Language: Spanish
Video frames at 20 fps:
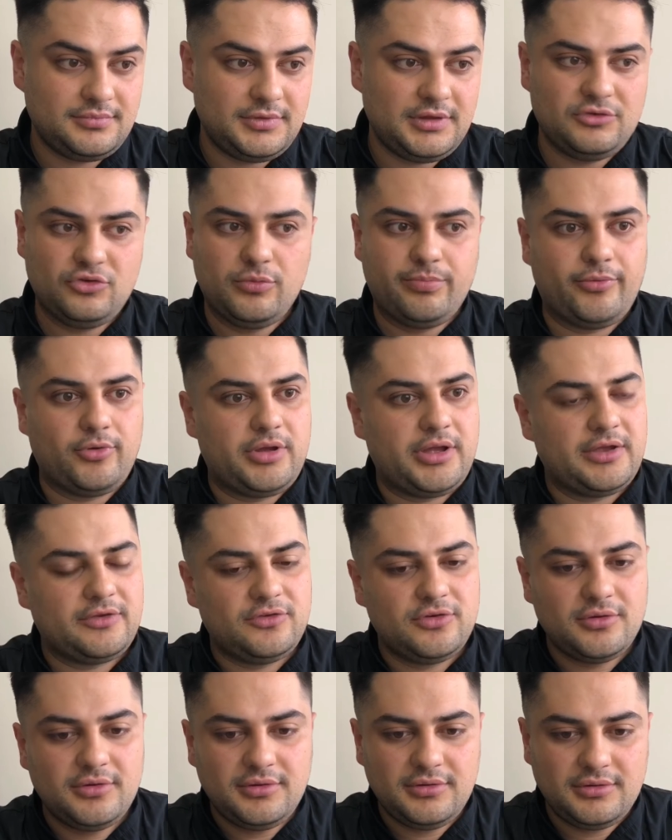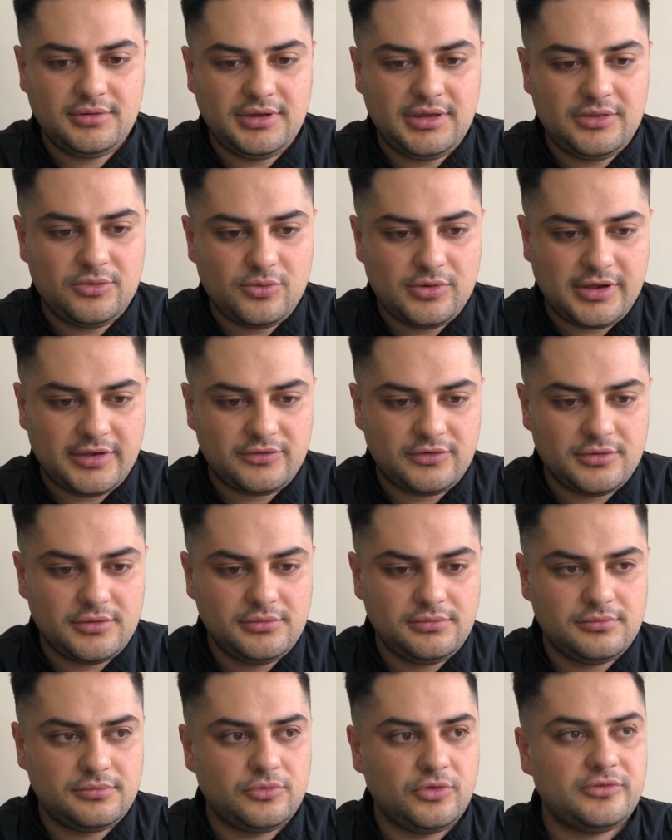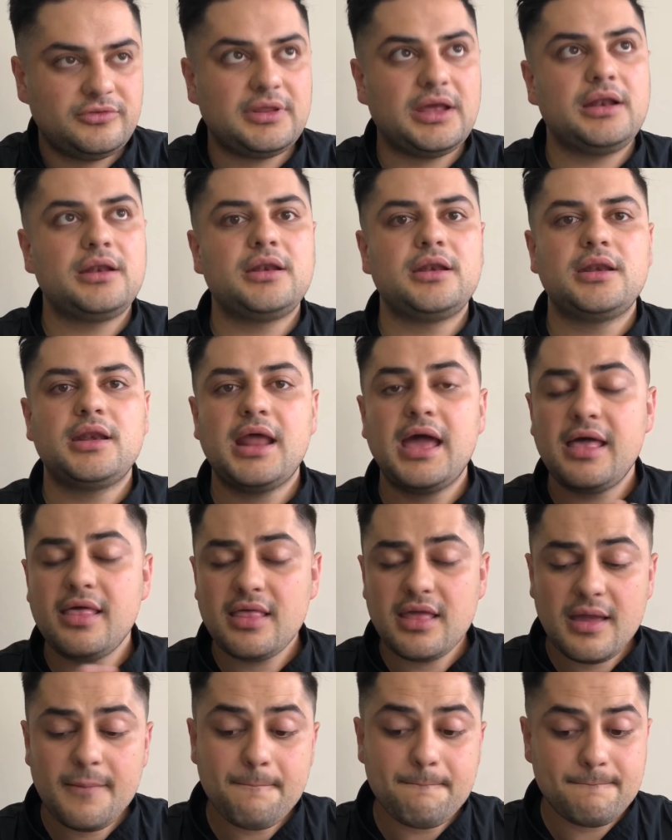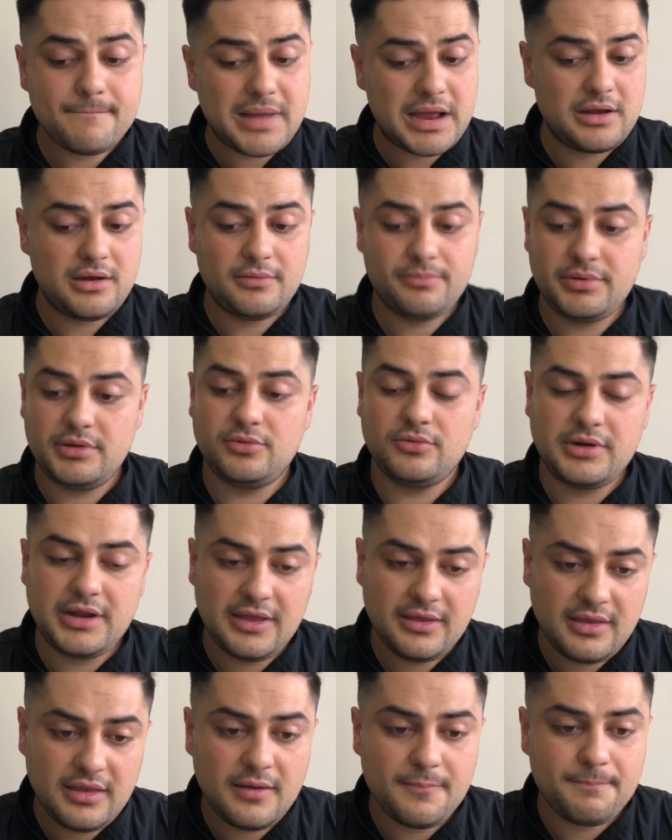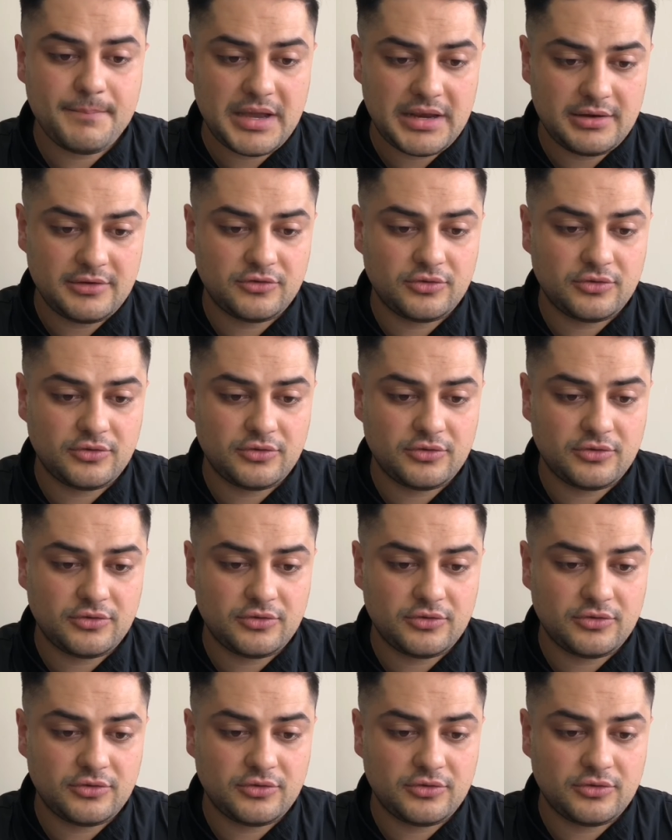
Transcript: Y su proyección y duración no están nada mal, pero nada mal.